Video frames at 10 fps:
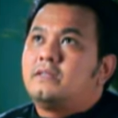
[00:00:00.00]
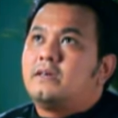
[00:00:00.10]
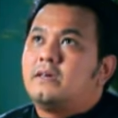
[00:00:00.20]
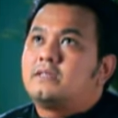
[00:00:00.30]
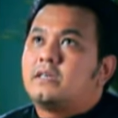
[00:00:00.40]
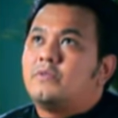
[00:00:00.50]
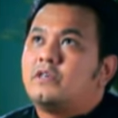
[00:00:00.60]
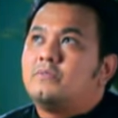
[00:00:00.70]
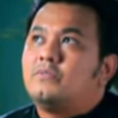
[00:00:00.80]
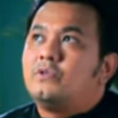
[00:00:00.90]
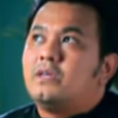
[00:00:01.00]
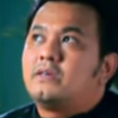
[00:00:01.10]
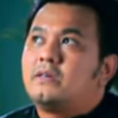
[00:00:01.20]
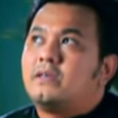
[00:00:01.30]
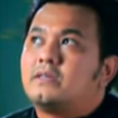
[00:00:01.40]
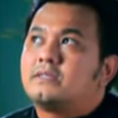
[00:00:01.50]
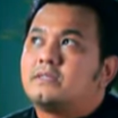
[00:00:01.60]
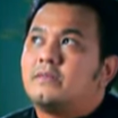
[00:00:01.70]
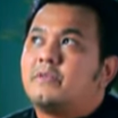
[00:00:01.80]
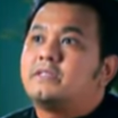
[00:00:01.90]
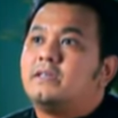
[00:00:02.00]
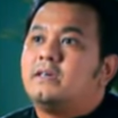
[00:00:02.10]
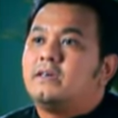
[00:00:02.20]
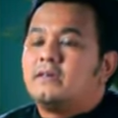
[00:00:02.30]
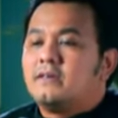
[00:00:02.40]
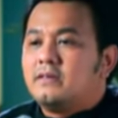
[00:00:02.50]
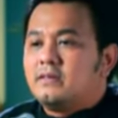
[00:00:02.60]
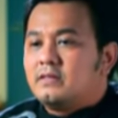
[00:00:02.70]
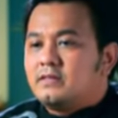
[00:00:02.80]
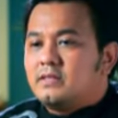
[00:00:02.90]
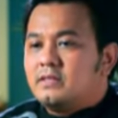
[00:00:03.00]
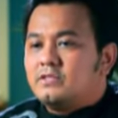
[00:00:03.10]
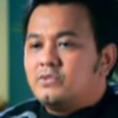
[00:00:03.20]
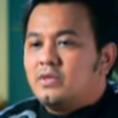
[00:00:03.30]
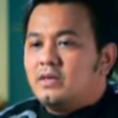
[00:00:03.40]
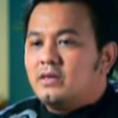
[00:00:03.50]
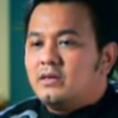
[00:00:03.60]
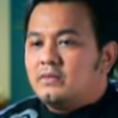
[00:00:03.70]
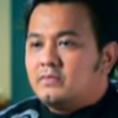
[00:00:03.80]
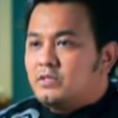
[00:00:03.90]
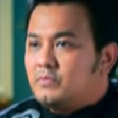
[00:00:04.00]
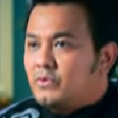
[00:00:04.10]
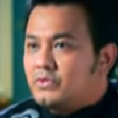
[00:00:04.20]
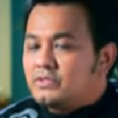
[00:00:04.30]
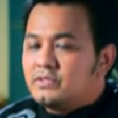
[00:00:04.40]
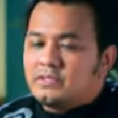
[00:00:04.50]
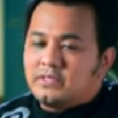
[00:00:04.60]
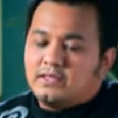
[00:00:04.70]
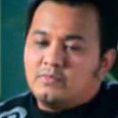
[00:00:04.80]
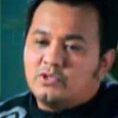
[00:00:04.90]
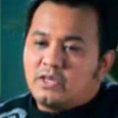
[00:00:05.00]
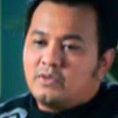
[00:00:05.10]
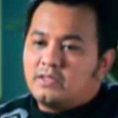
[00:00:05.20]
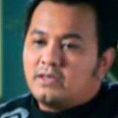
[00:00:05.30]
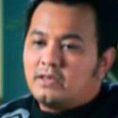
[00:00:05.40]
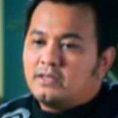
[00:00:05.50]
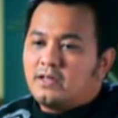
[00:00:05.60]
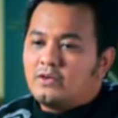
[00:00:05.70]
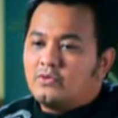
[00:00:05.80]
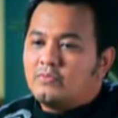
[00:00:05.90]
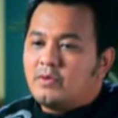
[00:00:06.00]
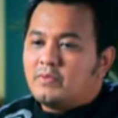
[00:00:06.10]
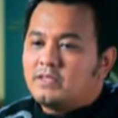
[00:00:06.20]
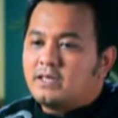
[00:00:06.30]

tinggal sama ibu dari kelas 6 SD. Jadi sudah di jadi ibu saya sudah tinggal di Garut, bapak